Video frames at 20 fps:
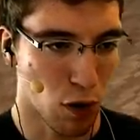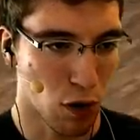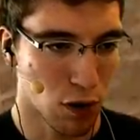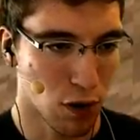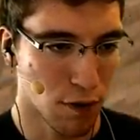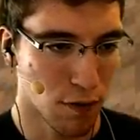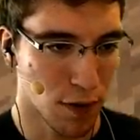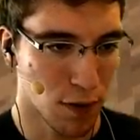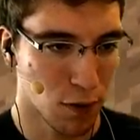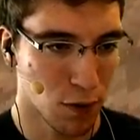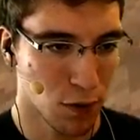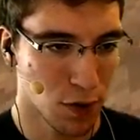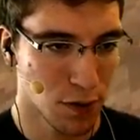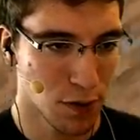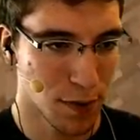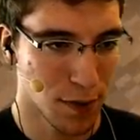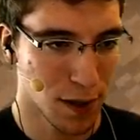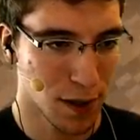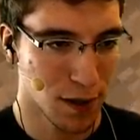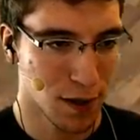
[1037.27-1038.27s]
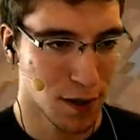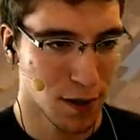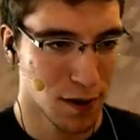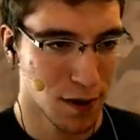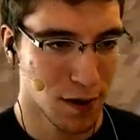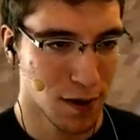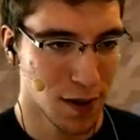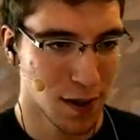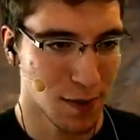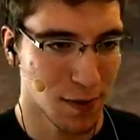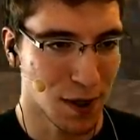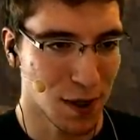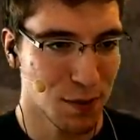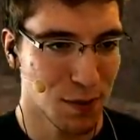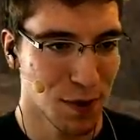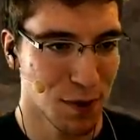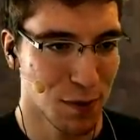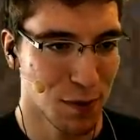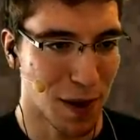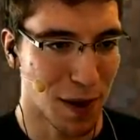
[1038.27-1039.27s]
können wir ruhig machen. Ich meine, ich
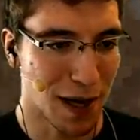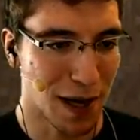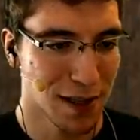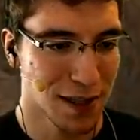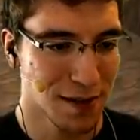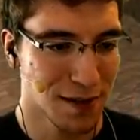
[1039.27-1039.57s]
bin über alles